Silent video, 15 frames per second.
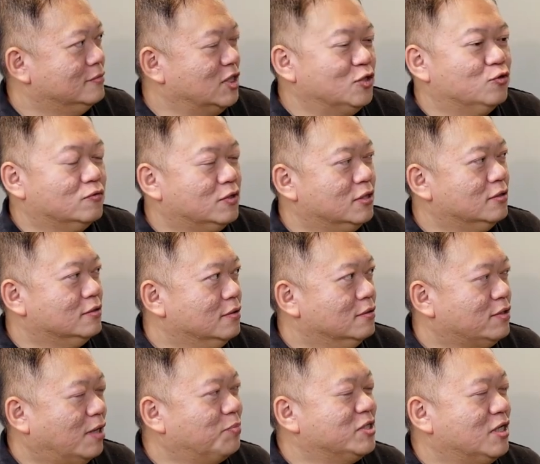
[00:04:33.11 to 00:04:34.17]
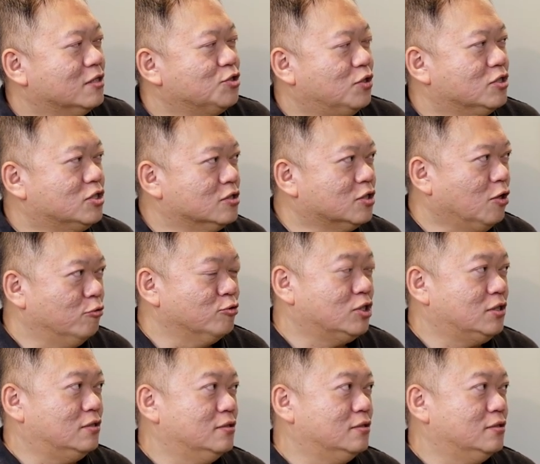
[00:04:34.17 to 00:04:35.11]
例如呢，他平常喜欢吃狗食，